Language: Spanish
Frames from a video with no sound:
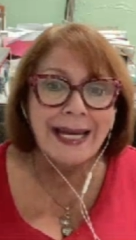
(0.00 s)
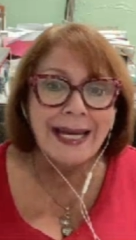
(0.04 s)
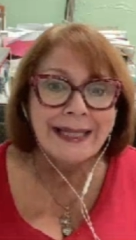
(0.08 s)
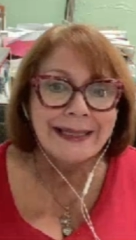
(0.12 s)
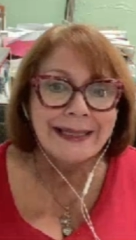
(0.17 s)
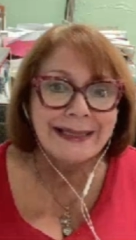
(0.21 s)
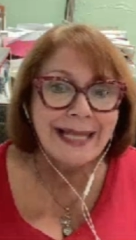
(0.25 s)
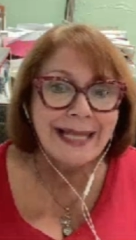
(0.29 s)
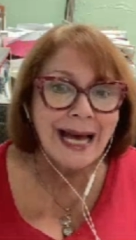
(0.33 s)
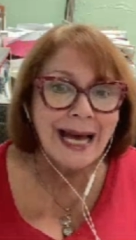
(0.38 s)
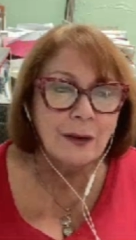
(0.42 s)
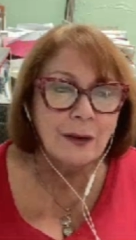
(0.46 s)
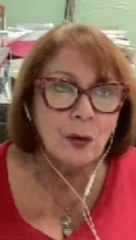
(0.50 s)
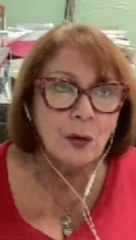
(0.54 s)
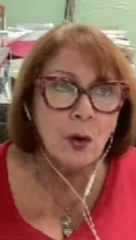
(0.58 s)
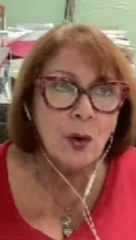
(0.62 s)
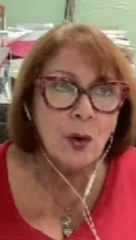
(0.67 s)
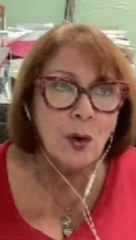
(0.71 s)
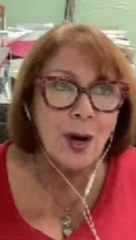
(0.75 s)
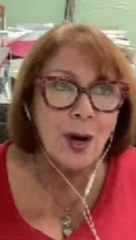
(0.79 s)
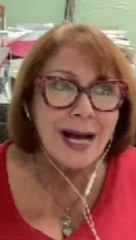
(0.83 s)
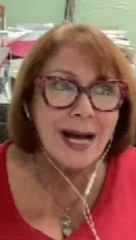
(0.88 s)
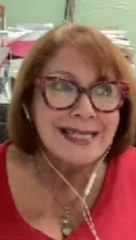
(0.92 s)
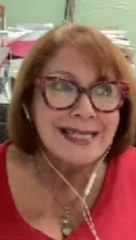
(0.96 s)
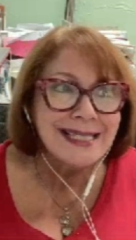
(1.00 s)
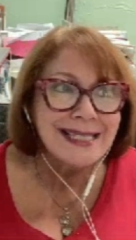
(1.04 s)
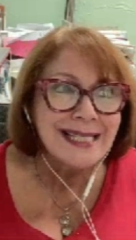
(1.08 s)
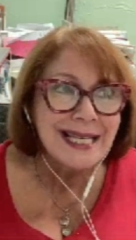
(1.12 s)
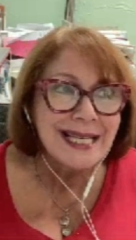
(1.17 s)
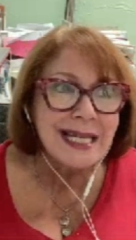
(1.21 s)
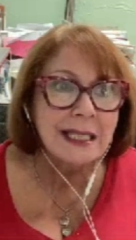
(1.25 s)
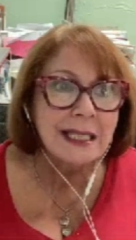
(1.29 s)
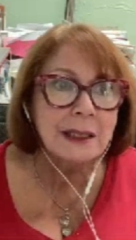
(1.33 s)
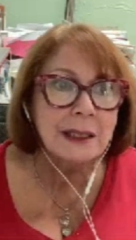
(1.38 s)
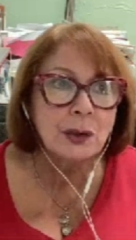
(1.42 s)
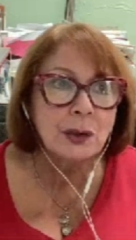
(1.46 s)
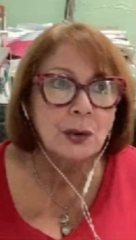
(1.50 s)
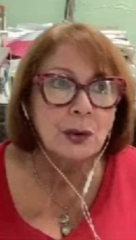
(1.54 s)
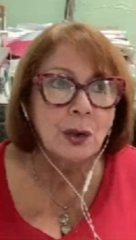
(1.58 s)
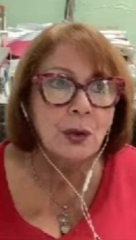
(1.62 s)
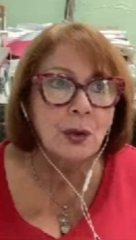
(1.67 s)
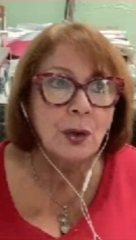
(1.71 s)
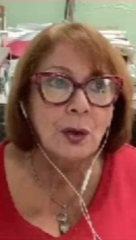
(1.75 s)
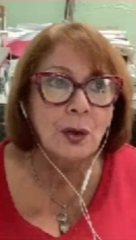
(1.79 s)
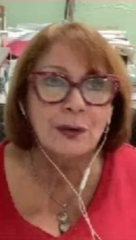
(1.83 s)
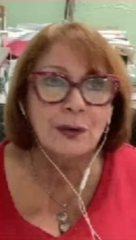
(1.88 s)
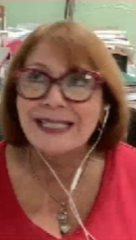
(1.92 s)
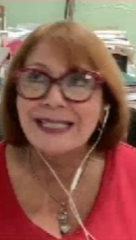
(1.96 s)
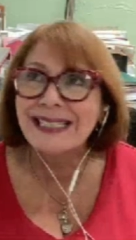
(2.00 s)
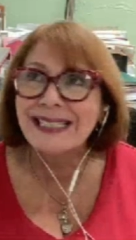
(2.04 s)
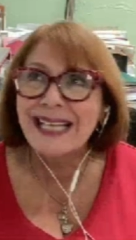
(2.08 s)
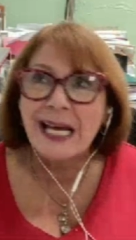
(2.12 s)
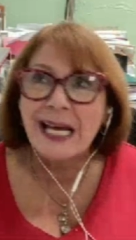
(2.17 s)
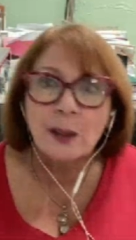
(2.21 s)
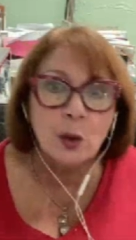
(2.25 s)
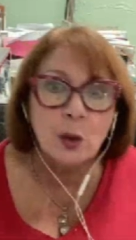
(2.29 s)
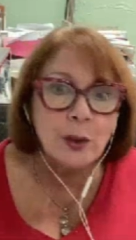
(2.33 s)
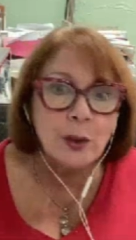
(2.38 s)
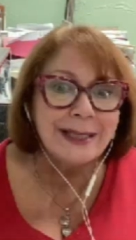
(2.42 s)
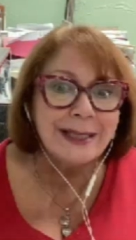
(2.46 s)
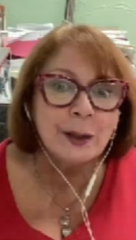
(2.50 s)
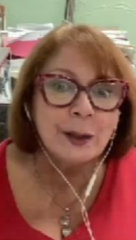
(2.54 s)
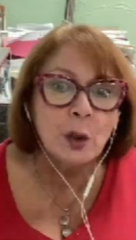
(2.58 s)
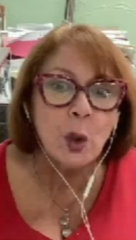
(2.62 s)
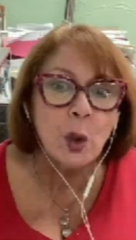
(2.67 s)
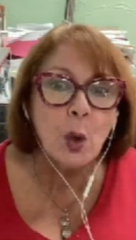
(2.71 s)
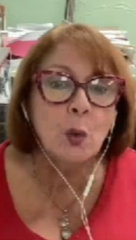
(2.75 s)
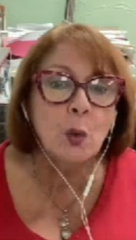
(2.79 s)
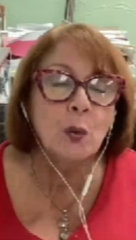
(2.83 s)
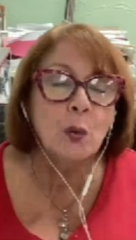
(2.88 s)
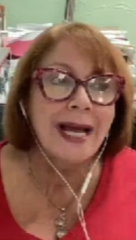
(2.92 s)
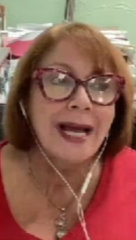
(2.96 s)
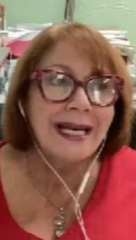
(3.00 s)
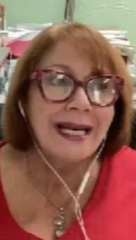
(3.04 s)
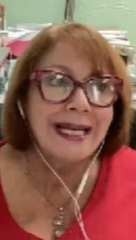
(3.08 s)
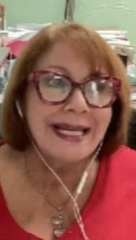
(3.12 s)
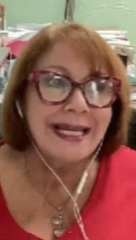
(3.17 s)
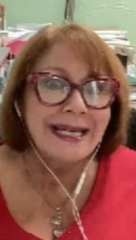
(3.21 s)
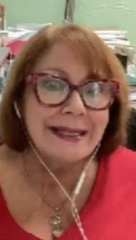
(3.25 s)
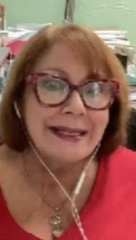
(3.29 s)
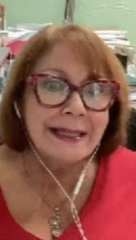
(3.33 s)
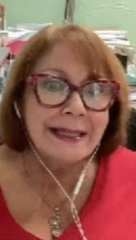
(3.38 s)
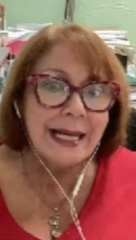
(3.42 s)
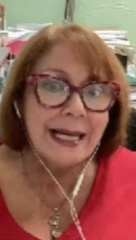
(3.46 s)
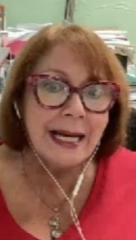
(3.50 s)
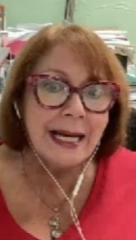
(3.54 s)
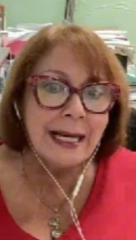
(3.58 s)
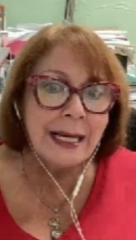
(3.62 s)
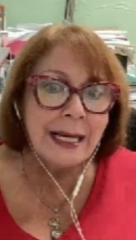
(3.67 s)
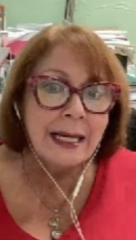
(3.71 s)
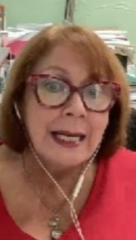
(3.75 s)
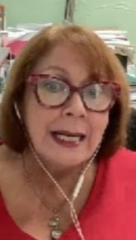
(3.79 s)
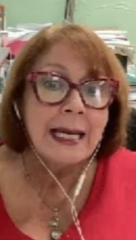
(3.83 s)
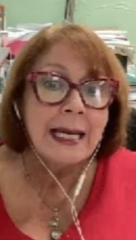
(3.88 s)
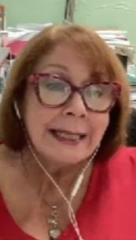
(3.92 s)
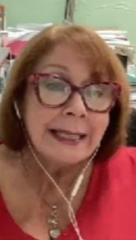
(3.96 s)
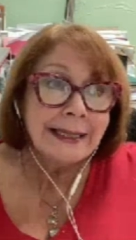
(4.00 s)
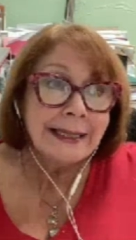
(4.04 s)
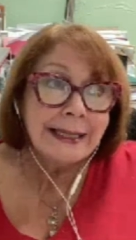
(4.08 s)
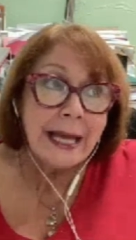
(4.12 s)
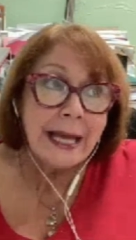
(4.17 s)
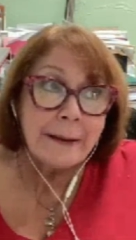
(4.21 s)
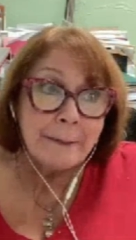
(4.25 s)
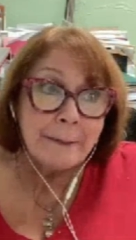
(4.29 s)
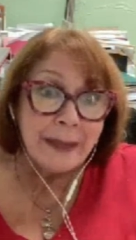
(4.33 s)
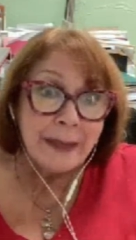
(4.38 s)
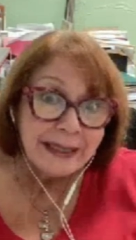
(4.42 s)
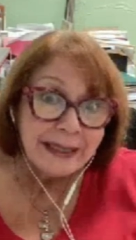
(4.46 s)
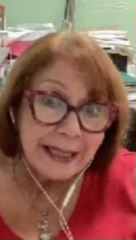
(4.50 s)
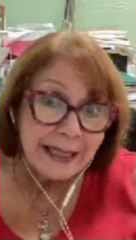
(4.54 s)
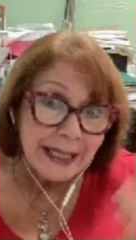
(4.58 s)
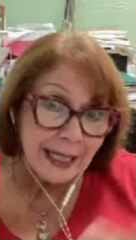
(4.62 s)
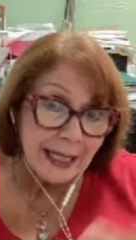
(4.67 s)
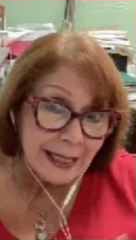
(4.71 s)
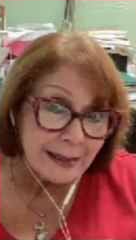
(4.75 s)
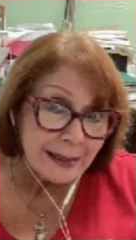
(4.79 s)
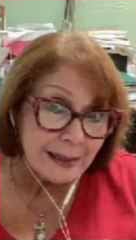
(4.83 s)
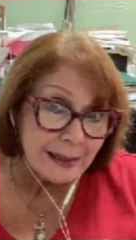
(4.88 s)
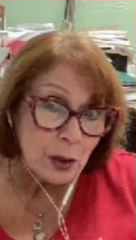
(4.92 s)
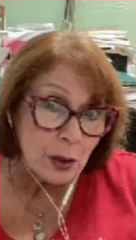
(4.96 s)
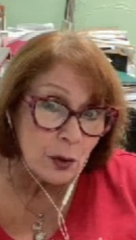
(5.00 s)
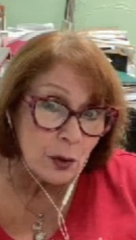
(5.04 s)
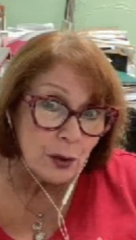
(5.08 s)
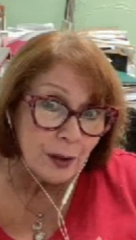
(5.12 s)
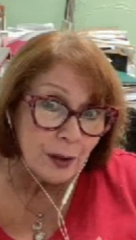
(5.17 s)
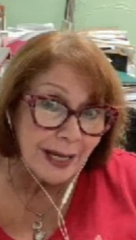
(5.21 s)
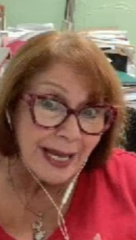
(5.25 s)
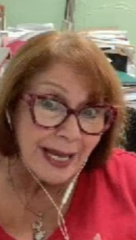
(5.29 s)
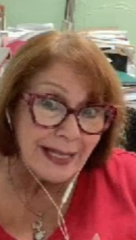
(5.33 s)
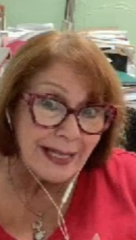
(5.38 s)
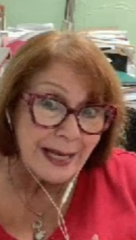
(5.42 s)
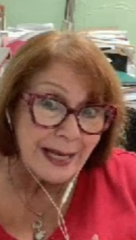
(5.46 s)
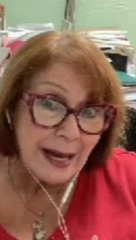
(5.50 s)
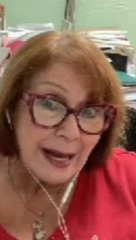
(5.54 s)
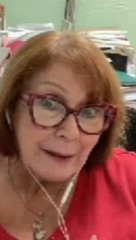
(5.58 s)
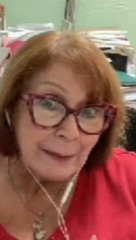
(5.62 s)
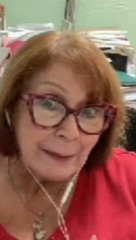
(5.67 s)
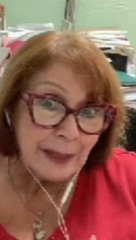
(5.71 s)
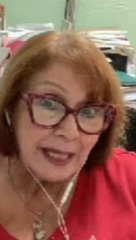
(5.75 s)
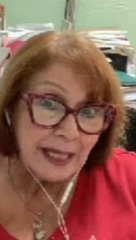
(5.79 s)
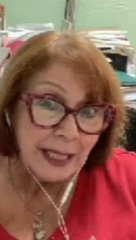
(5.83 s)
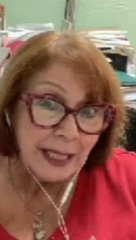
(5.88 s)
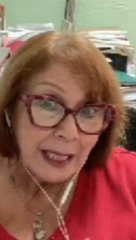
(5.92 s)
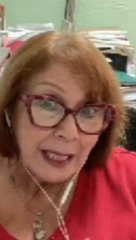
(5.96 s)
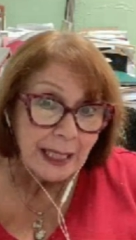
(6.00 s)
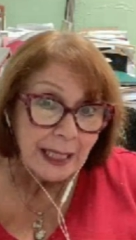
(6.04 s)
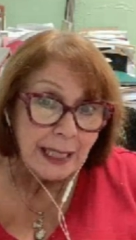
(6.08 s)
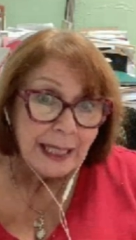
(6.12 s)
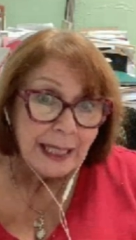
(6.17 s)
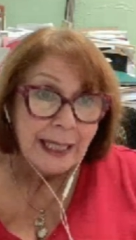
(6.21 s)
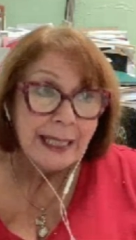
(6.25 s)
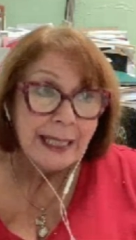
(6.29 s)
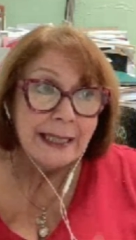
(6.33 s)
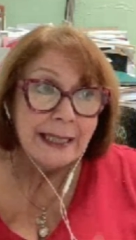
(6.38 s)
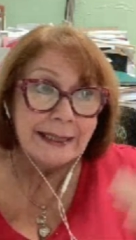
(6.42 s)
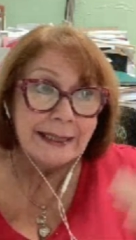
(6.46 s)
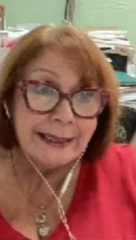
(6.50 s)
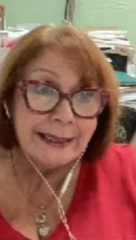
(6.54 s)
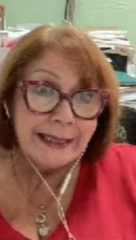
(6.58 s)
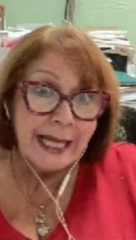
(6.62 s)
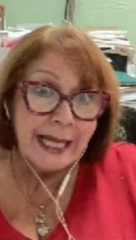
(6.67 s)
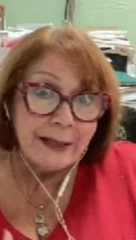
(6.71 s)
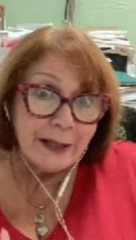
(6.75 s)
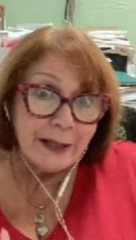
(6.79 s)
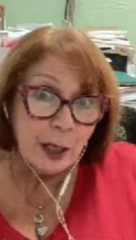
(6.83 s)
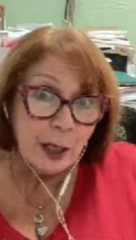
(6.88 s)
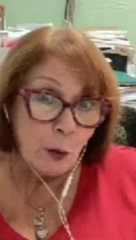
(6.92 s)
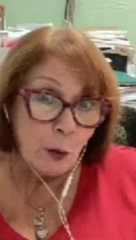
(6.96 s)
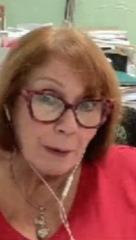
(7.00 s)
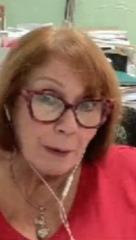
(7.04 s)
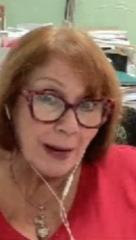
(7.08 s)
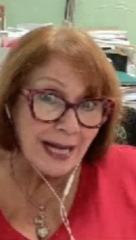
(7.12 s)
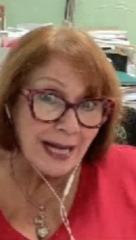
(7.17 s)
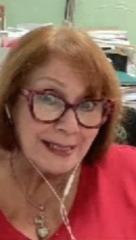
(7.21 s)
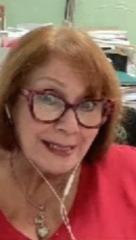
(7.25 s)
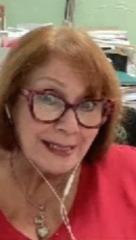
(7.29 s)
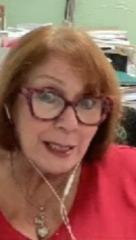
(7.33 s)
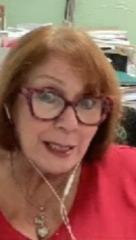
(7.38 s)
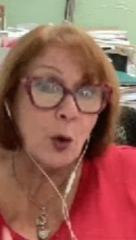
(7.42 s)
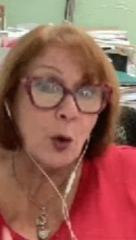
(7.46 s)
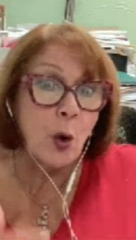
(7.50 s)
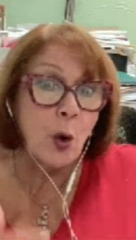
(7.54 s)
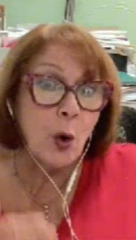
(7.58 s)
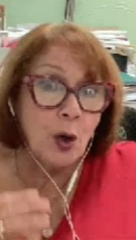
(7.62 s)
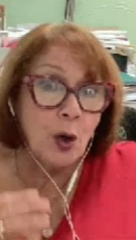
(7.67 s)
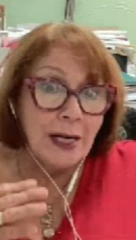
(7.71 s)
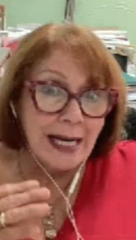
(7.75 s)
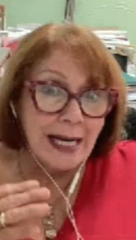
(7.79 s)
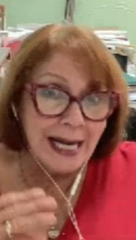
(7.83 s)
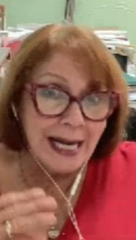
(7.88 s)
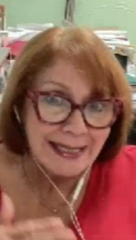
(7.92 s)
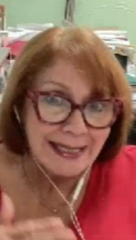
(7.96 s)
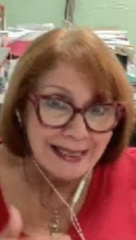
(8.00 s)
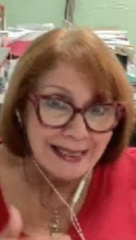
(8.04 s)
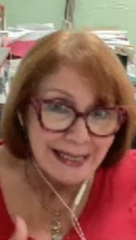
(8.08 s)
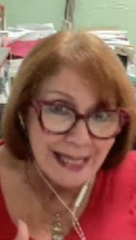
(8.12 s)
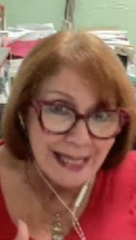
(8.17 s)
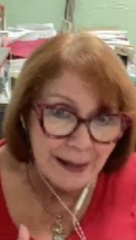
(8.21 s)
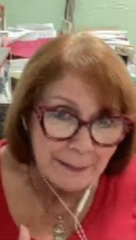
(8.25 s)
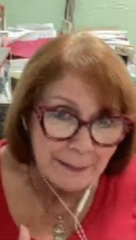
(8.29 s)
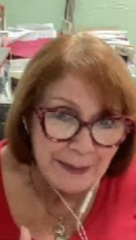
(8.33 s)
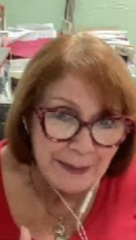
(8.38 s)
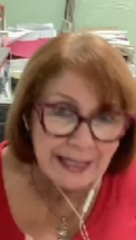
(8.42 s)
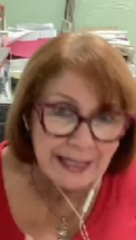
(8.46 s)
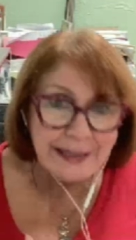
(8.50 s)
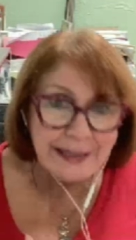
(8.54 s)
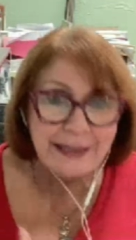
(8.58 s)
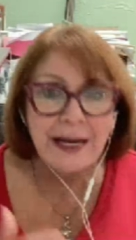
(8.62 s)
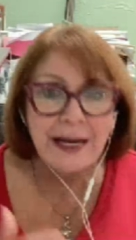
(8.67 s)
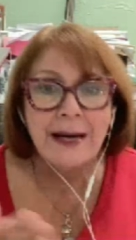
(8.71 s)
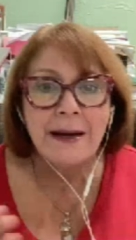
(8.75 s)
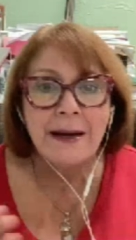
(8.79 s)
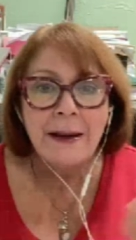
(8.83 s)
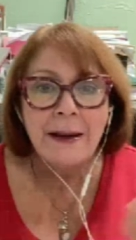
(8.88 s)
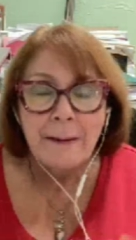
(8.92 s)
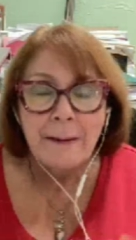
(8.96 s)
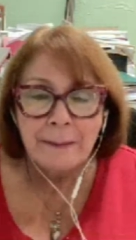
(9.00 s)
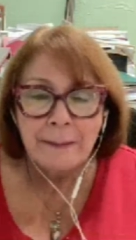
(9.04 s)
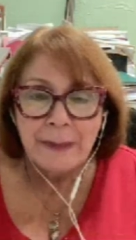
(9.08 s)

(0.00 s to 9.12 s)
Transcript: ha estado haciendo, desarrollando una línea de investigación en ñame desde lo básico, la semilla.